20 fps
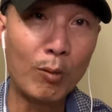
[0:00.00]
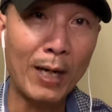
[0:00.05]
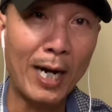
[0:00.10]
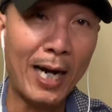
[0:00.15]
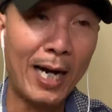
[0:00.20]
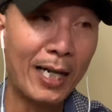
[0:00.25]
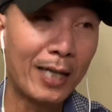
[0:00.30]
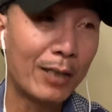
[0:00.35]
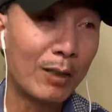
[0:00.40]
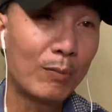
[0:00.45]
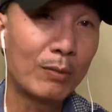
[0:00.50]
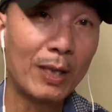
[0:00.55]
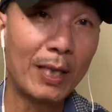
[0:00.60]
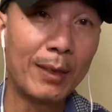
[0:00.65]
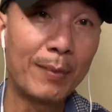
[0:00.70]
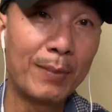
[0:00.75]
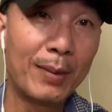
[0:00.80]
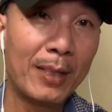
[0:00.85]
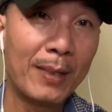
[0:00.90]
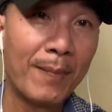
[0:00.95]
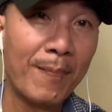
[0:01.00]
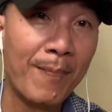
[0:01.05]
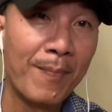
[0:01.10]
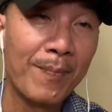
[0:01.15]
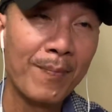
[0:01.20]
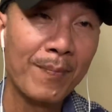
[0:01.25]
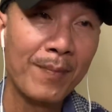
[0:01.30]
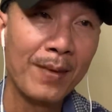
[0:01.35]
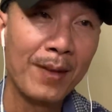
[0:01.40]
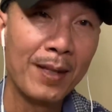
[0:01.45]
rãng ở trong tiệm á
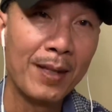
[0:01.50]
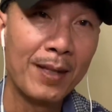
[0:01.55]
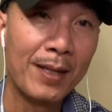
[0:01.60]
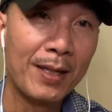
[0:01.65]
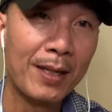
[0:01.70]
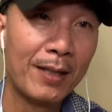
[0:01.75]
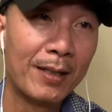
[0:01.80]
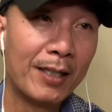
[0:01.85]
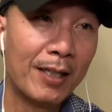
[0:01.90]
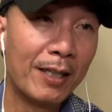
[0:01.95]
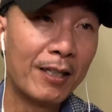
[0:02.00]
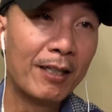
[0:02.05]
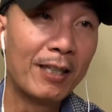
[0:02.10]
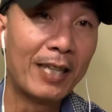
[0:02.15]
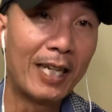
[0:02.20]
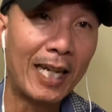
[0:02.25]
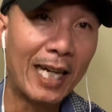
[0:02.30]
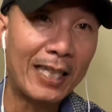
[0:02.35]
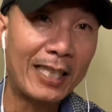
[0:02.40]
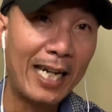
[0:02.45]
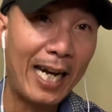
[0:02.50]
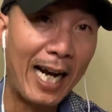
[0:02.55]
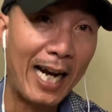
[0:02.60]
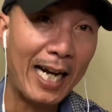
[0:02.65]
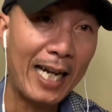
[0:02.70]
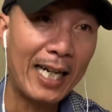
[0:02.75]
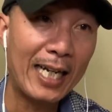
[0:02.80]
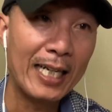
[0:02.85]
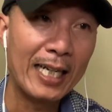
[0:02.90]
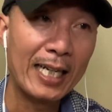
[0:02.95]
như những người khách khác á